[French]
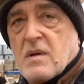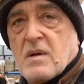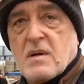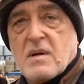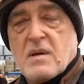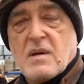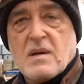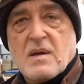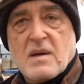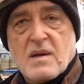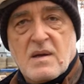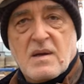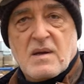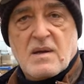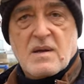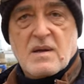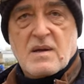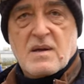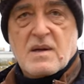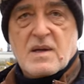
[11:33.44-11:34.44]
au
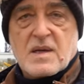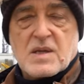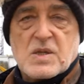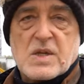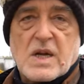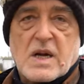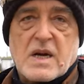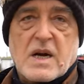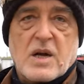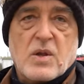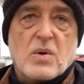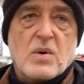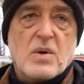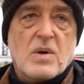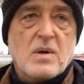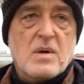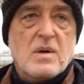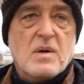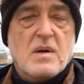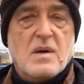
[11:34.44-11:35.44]
processus de
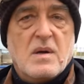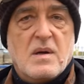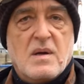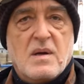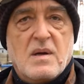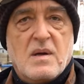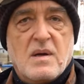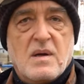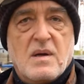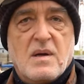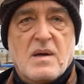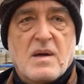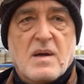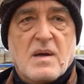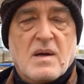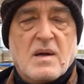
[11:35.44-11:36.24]
viabilisation du terrain.